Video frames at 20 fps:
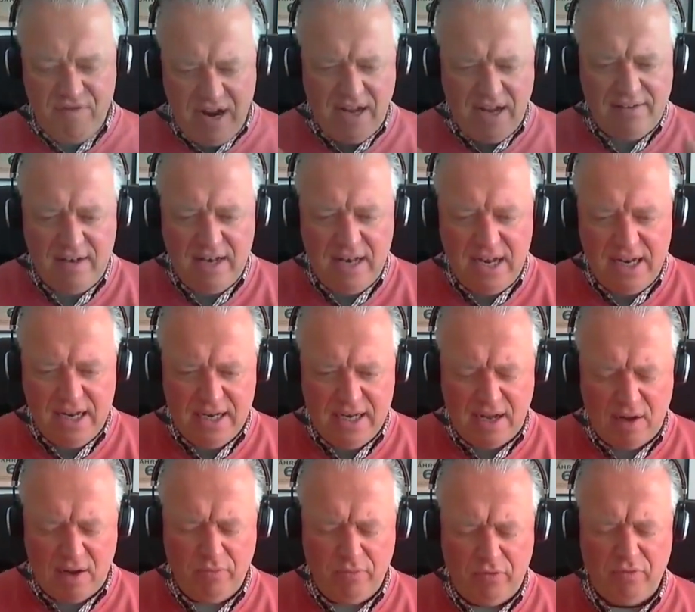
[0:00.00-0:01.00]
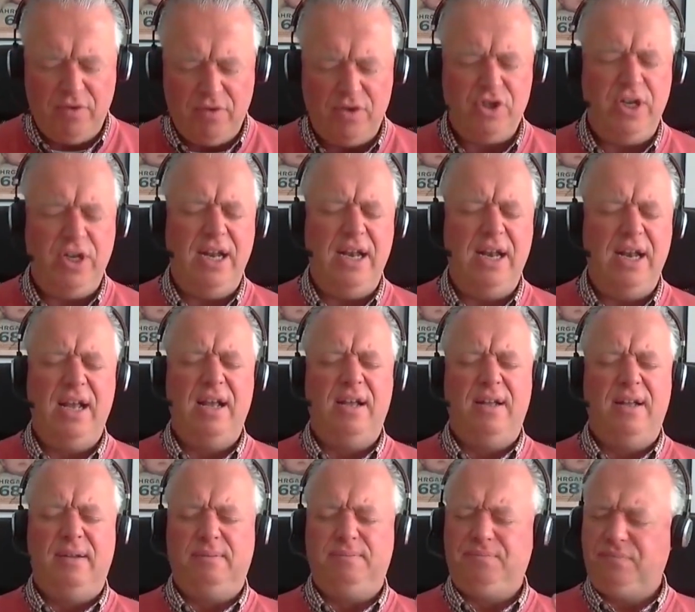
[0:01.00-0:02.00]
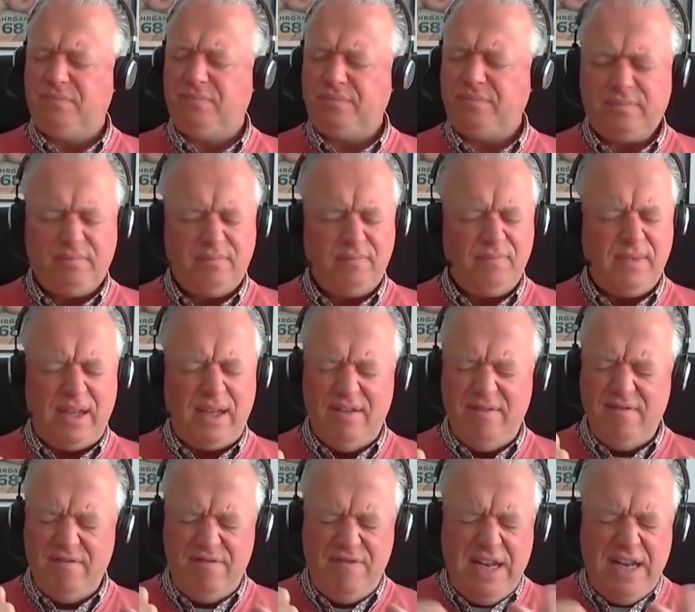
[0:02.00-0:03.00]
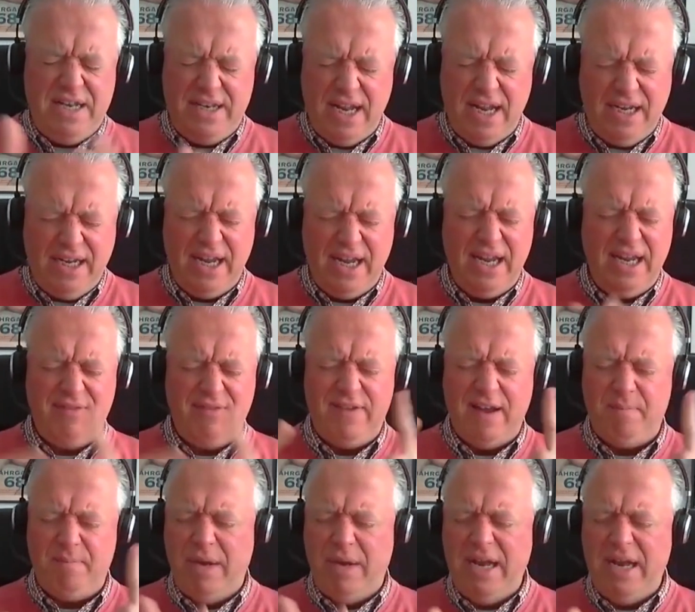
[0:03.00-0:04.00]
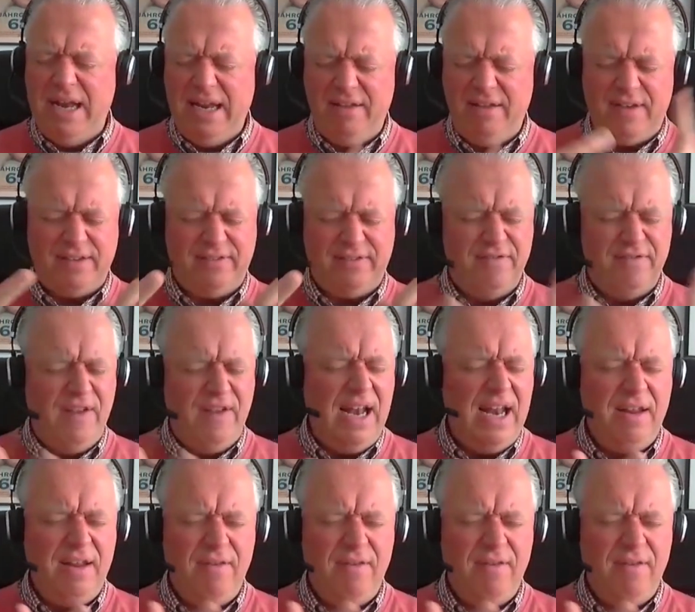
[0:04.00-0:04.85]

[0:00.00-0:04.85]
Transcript: Wesentlichen darum zu verstehen, wie ticke ich, wer bin ich, was will